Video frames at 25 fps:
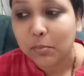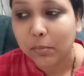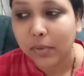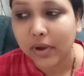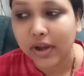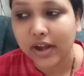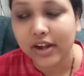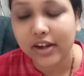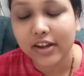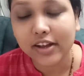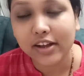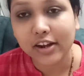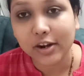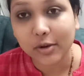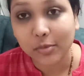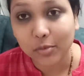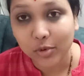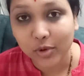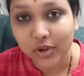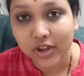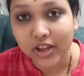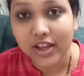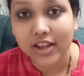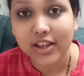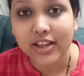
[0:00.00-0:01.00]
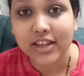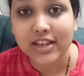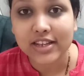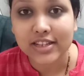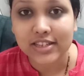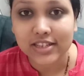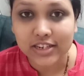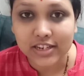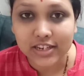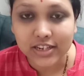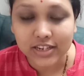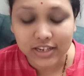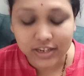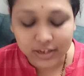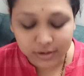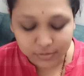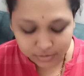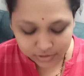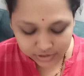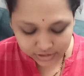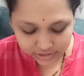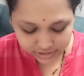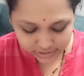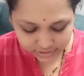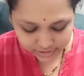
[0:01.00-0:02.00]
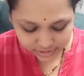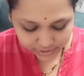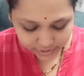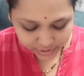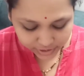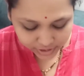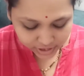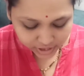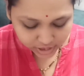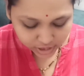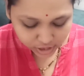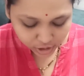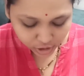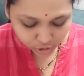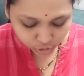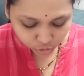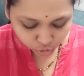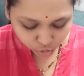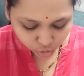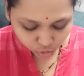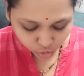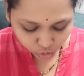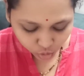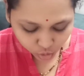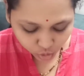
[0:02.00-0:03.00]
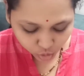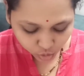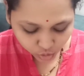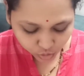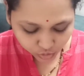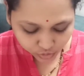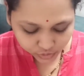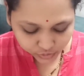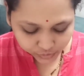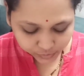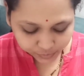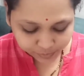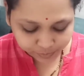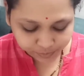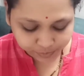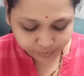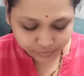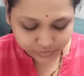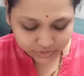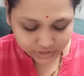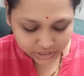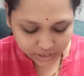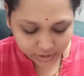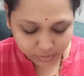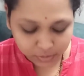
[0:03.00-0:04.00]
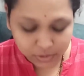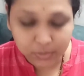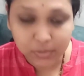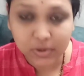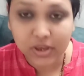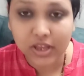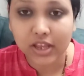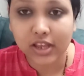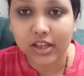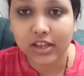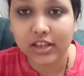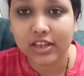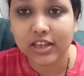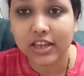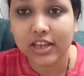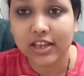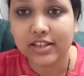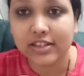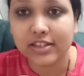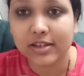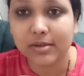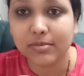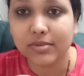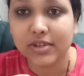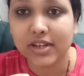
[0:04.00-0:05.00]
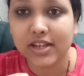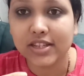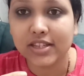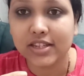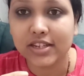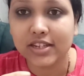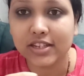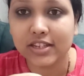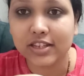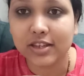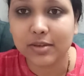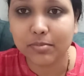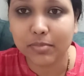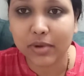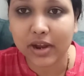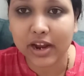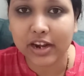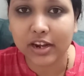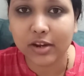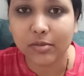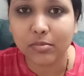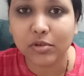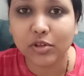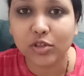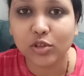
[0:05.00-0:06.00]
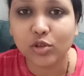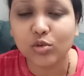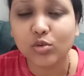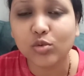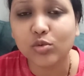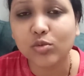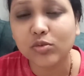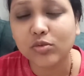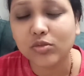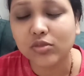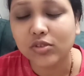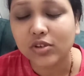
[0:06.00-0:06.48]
पेट गर्म हो गया गैस्ट्रिक की वजह से तो अभी मैं ये सब्जा से इसकी पानी पीती हूँ